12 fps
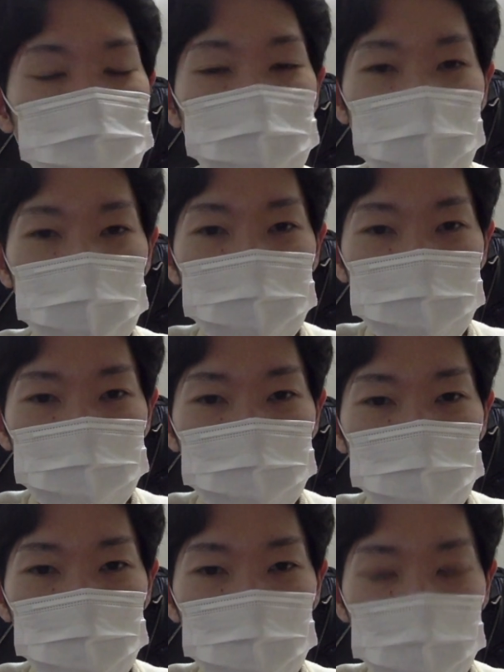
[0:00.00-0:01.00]
ので
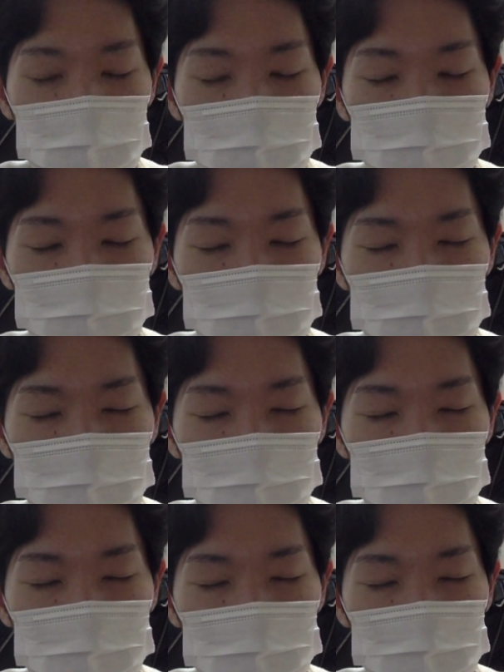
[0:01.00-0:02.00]
そういったあの
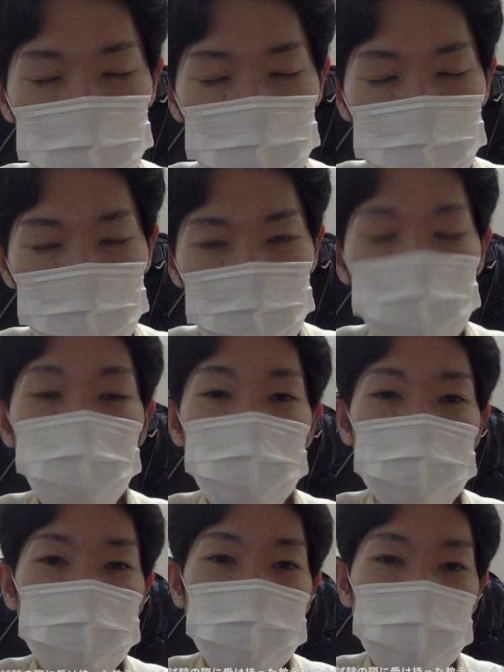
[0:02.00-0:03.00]
人
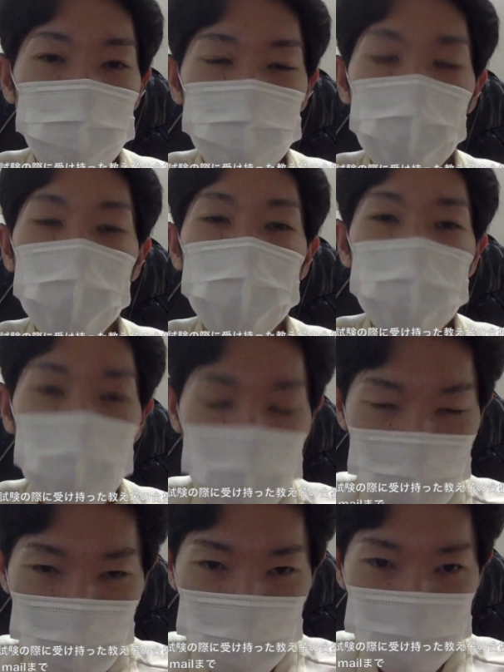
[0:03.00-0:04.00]
に委ねたい
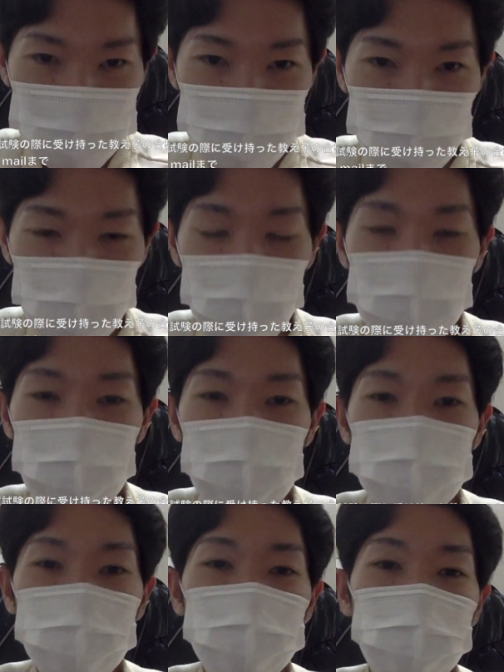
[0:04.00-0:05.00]
という方いらっ
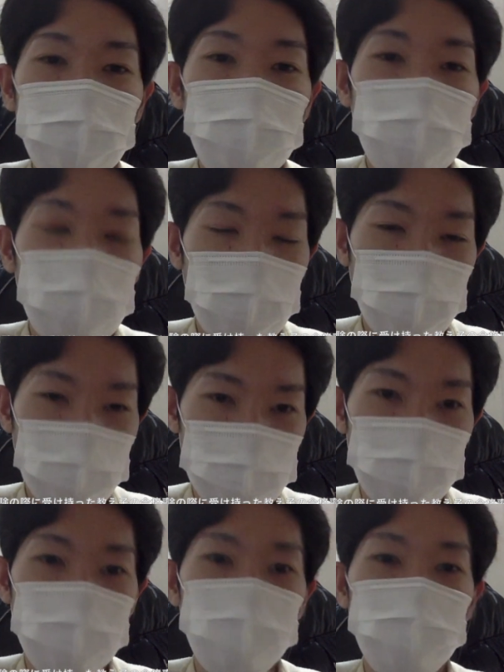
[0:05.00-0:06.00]
しゃったら連絡し
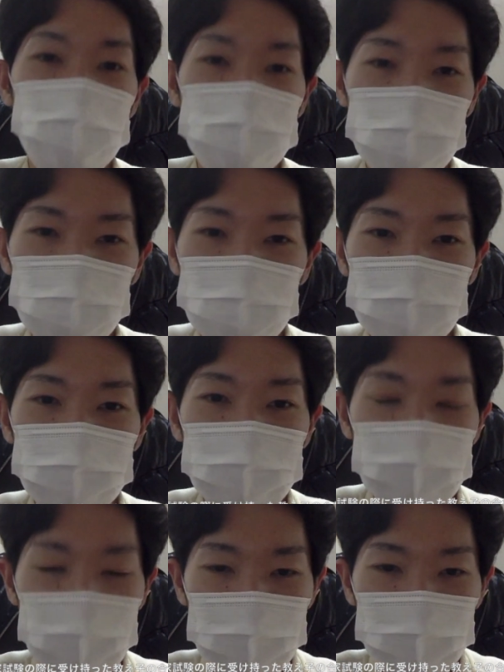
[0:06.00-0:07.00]
てきてください
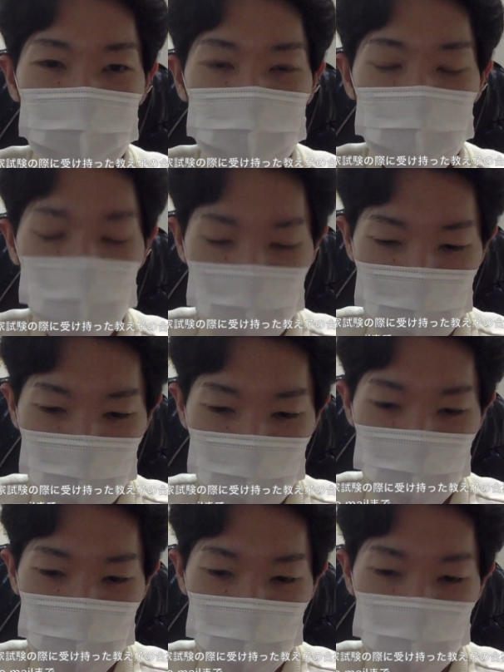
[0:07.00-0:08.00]
それに
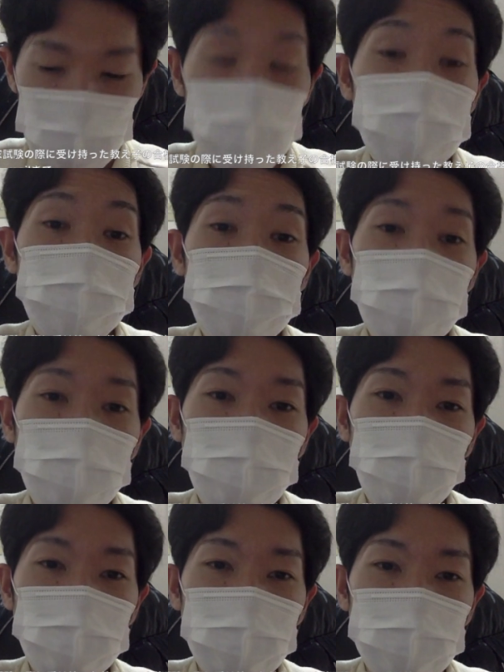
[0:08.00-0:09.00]
あのきっちりと
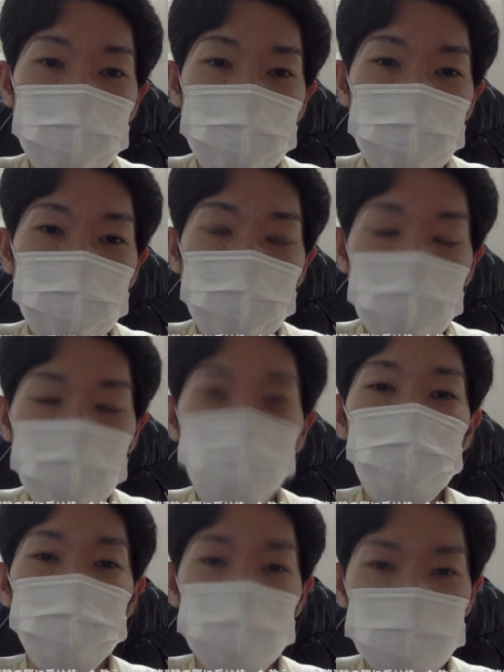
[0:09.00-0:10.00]
答えていきたいかなと思
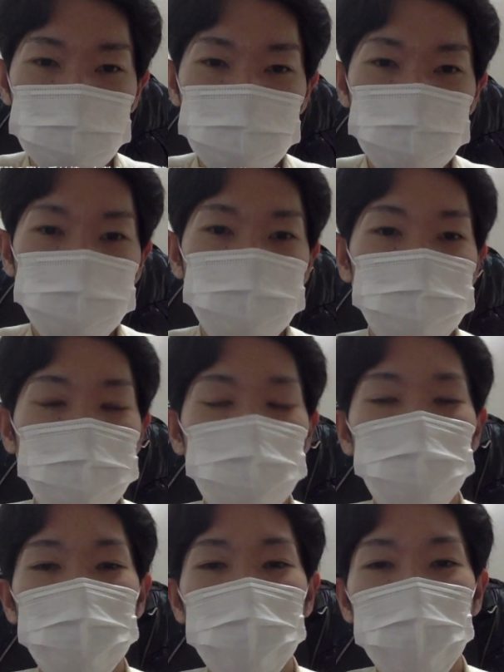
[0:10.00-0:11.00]
いますまあそ
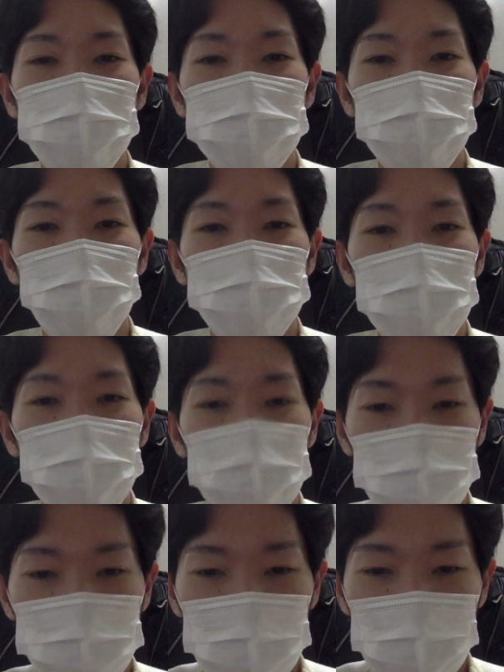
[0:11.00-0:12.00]
んな感じでございま
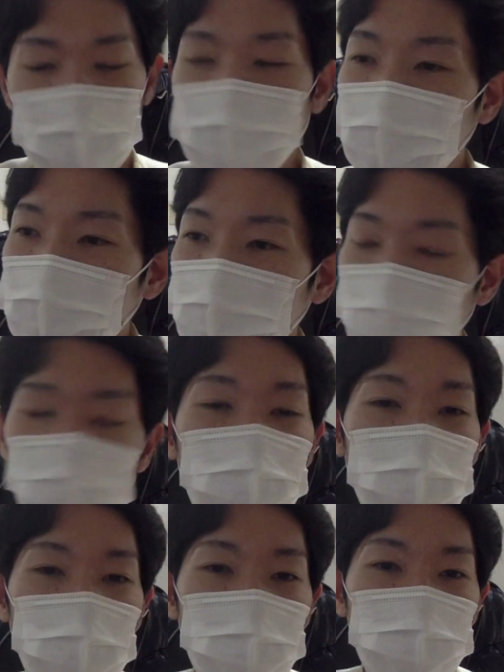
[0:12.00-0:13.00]
しょうか残
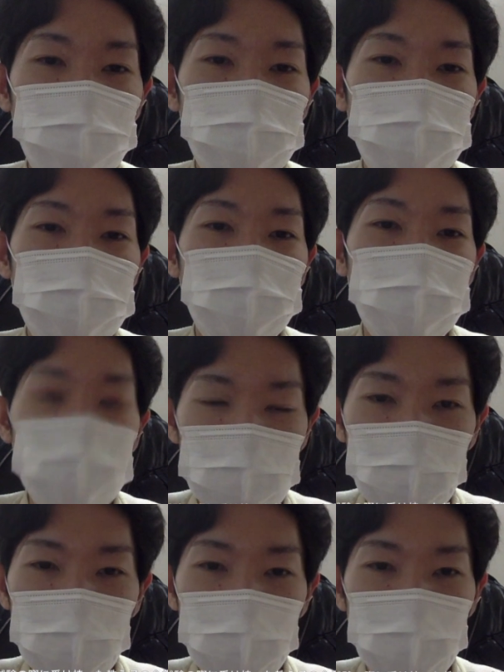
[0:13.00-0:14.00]
り60日間です
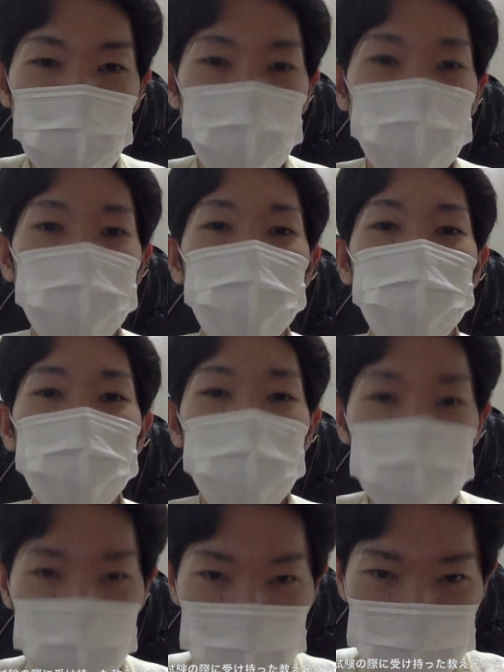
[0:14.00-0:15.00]
ね頑張っていってくださ